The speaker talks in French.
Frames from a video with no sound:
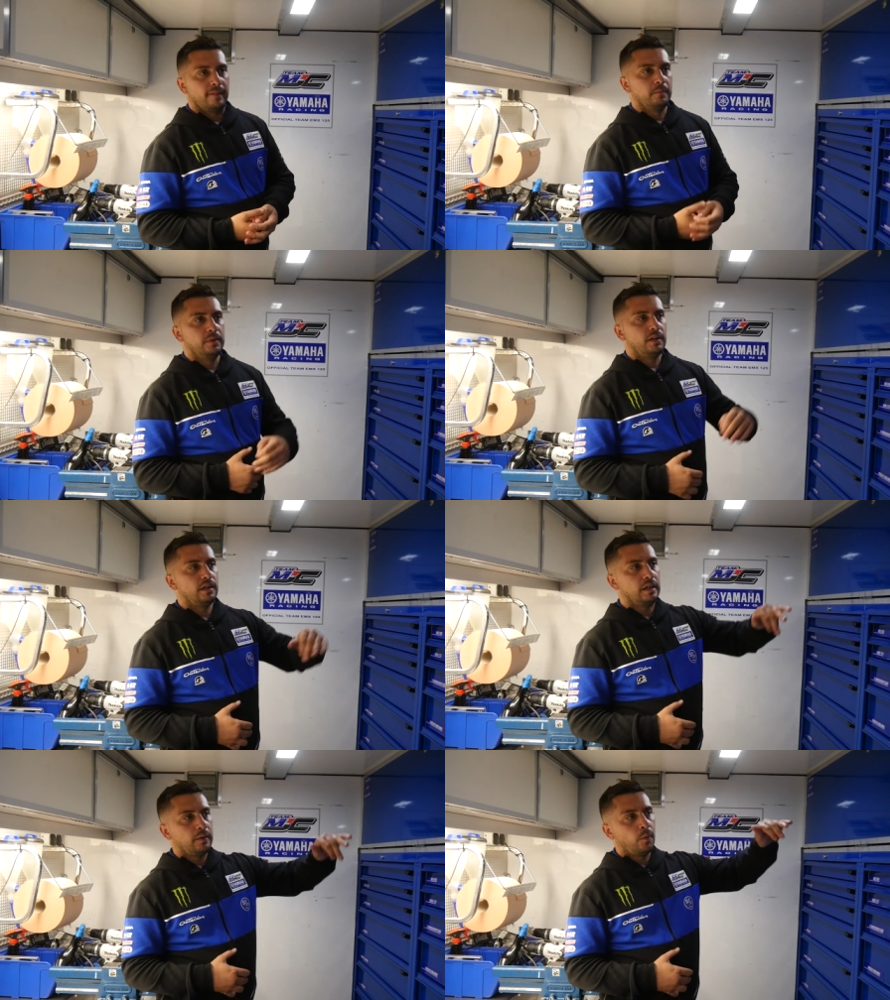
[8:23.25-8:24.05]

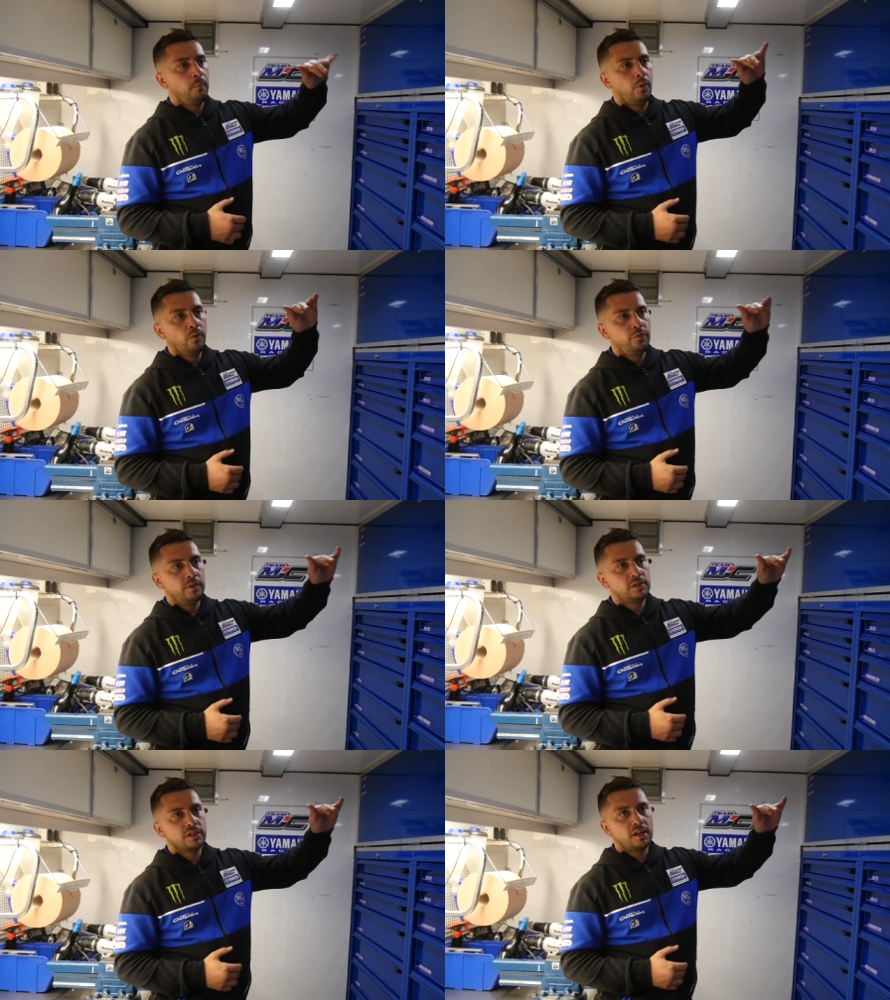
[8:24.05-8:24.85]
Mais on
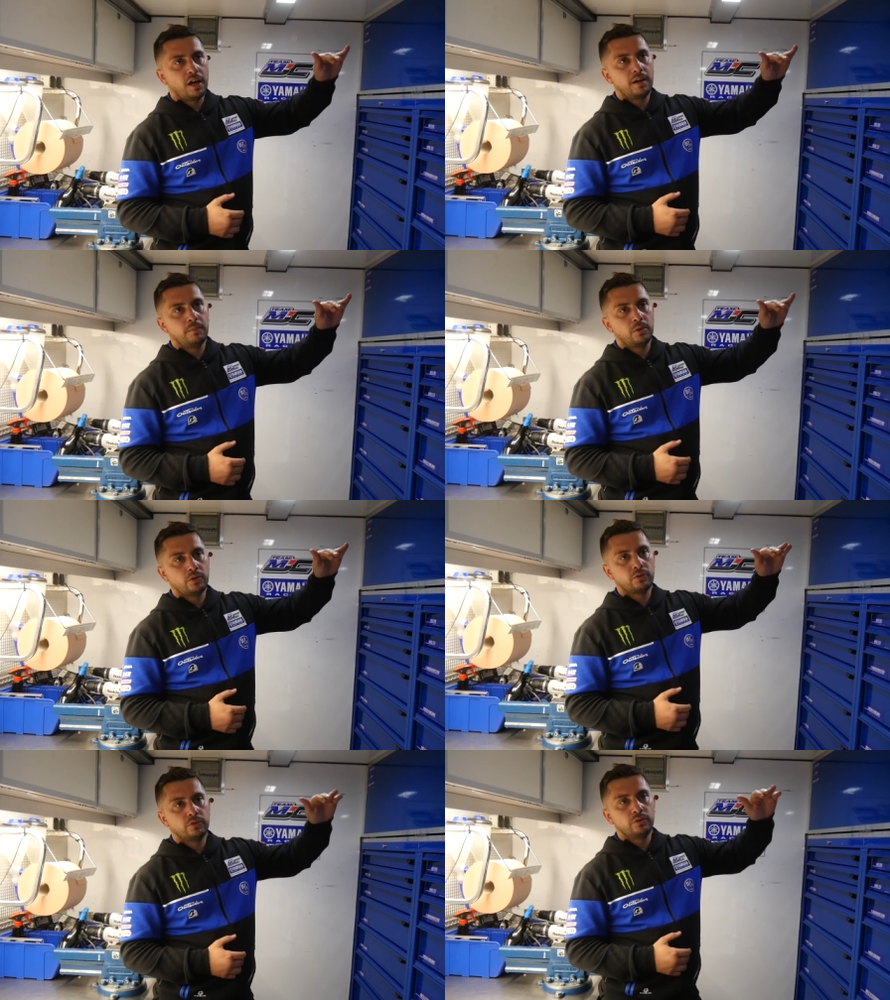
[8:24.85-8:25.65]
profite généralement